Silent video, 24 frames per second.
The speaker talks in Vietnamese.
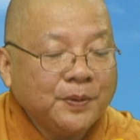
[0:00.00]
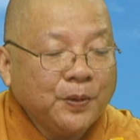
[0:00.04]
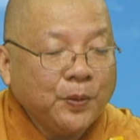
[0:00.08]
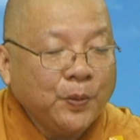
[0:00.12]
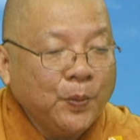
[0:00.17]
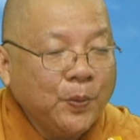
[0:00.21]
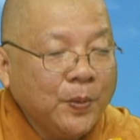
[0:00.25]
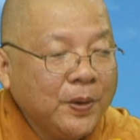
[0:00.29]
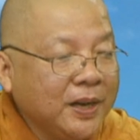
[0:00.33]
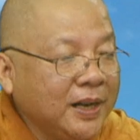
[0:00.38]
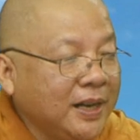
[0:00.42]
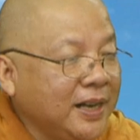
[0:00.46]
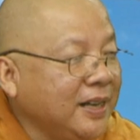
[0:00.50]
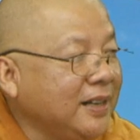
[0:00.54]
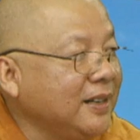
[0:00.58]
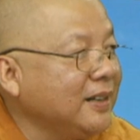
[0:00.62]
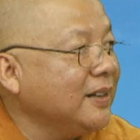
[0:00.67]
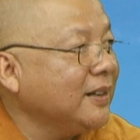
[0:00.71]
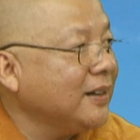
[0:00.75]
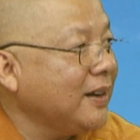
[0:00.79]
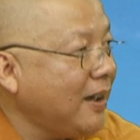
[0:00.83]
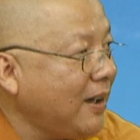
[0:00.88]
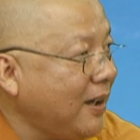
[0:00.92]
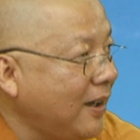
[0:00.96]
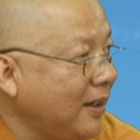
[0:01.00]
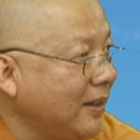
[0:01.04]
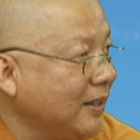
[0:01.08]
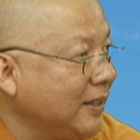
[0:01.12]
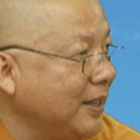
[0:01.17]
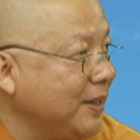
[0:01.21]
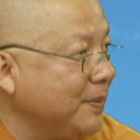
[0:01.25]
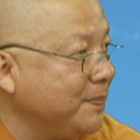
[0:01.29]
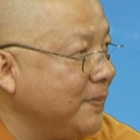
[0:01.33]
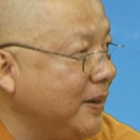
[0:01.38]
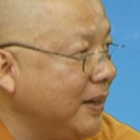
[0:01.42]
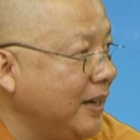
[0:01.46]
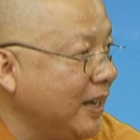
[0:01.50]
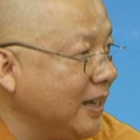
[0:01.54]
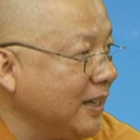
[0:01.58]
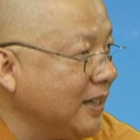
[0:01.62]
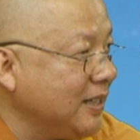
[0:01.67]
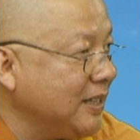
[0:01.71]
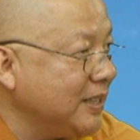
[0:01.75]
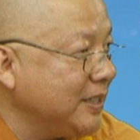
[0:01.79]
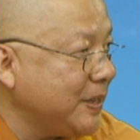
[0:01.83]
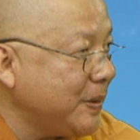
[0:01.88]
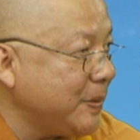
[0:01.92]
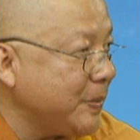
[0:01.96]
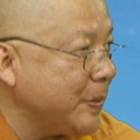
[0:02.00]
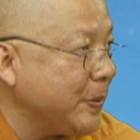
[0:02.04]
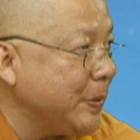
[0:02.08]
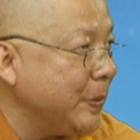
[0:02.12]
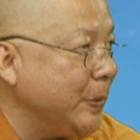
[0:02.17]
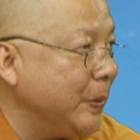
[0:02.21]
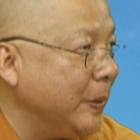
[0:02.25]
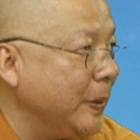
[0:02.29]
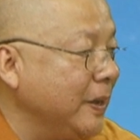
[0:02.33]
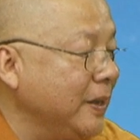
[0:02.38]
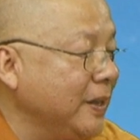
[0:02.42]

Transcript: mà uống cái ly nước đó thì mình là người trong cuộc